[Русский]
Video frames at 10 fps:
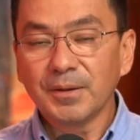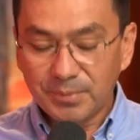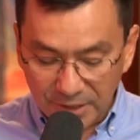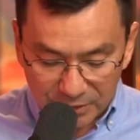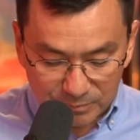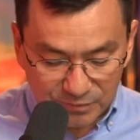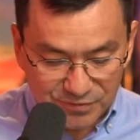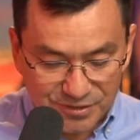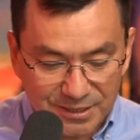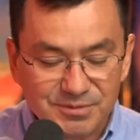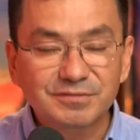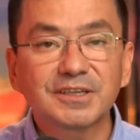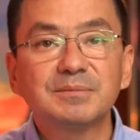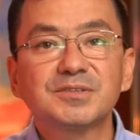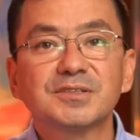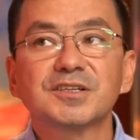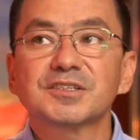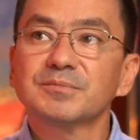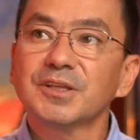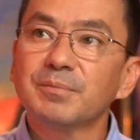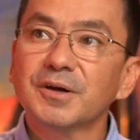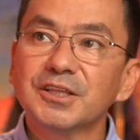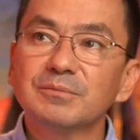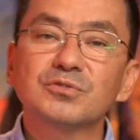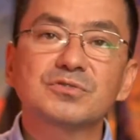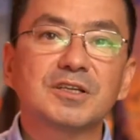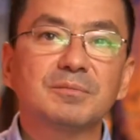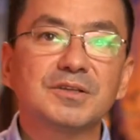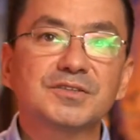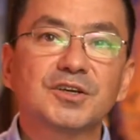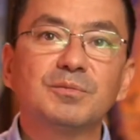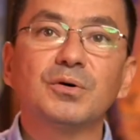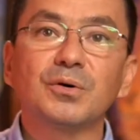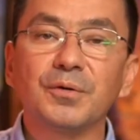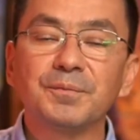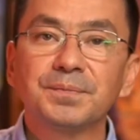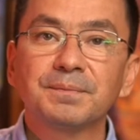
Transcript: Поэтому всем своим сердцем необходимо устремиться к Богу –